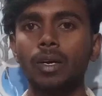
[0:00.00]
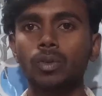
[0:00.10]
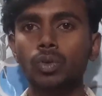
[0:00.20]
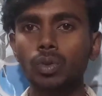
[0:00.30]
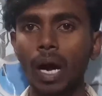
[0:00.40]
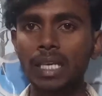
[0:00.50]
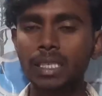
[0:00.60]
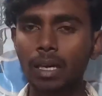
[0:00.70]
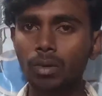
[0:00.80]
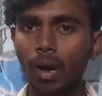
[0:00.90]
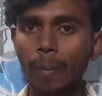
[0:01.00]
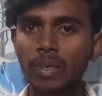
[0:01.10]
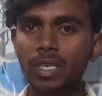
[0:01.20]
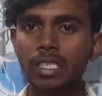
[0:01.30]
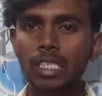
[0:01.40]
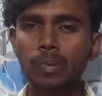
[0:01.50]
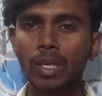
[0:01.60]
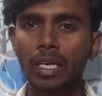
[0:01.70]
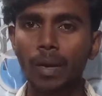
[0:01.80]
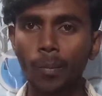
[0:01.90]
दोस्तों आजकल काफ़ी चर्चित
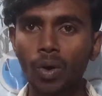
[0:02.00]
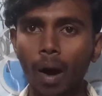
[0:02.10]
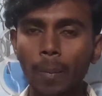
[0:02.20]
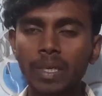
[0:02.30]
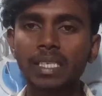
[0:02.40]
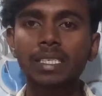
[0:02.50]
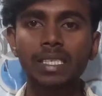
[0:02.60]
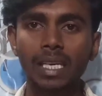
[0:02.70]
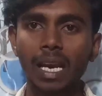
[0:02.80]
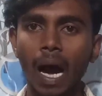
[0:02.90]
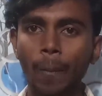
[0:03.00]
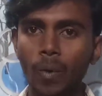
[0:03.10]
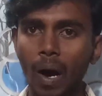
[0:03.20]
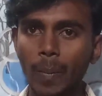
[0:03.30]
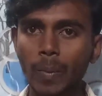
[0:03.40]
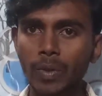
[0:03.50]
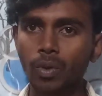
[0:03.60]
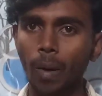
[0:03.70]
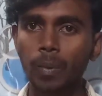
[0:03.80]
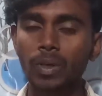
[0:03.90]
में रेमबोल अप्लीकेशन चल रहा है आप वहाँ पर
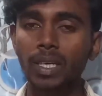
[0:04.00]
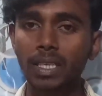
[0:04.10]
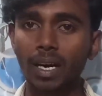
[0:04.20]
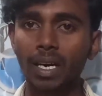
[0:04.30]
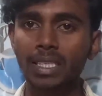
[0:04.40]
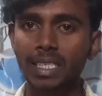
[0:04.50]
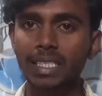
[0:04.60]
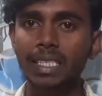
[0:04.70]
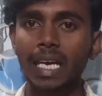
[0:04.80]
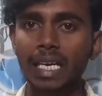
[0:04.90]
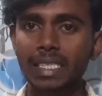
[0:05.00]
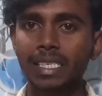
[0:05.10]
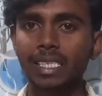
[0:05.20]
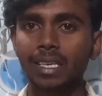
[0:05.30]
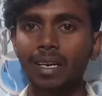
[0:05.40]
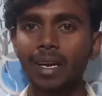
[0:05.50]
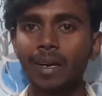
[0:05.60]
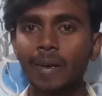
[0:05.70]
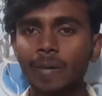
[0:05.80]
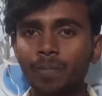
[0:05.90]
वीडियो अपलोड करके अर्न कर सकते हैं आसानी से
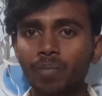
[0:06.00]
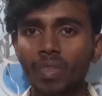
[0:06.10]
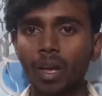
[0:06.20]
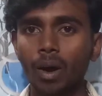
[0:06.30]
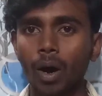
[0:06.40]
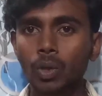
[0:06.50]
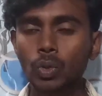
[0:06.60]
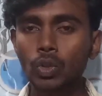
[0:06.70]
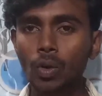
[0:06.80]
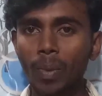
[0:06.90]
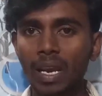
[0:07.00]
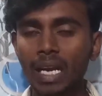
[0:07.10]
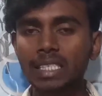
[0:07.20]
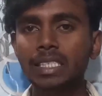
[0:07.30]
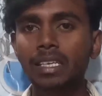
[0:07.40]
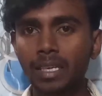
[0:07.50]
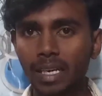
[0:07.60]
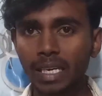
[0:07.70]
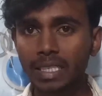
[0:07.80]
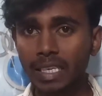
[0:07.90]
और दोस्तों मैं लास्ट
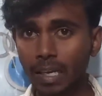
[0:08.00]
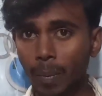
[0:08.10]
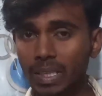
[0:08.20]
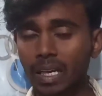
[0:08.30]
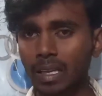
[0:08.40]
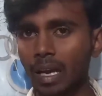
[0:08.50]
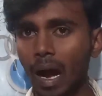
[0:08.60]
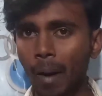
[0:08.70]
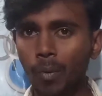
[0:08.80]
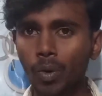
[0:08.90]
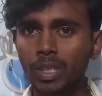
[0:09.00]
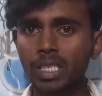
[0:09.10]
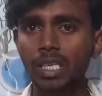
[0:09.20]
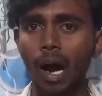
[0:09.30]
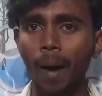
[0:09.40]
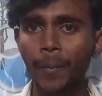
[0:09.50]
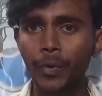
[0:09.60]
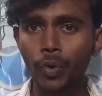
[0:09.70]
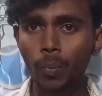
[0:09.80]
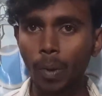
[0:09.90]
एक ट्रिक बता देता हूँ आपको कि जिसे आप
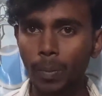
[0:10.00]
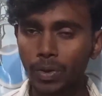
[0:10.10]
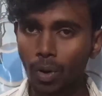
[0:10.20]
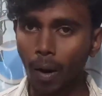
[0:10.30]
यूट्यूब पर वीडियो